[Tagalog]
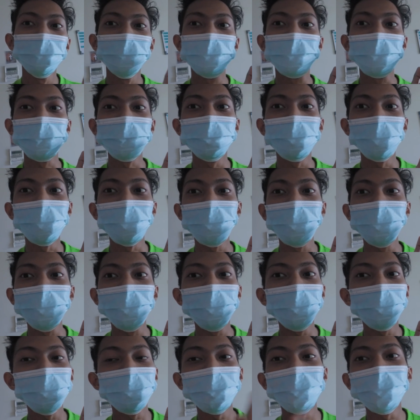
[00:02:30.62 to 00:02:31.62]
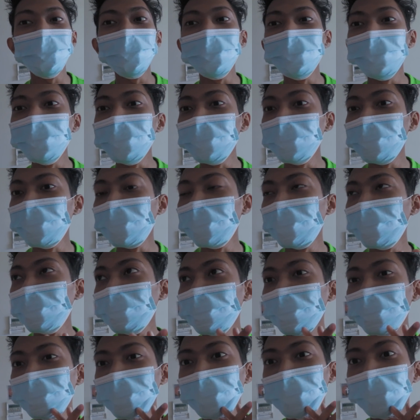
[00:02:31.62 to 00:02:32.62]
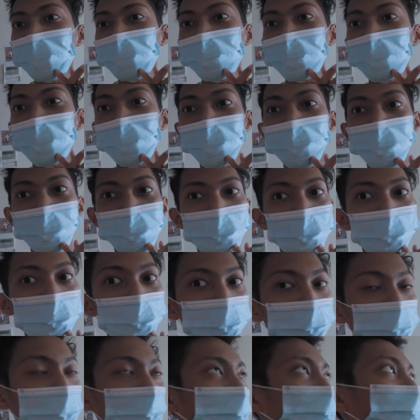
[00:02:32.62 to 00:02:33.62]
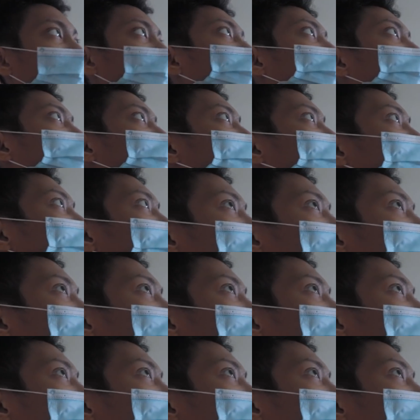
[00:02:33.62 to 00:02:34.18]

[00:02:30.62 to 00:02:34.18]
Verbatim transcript: this a very, hindi, hindi siya ganun kahirap na decision para sa akin.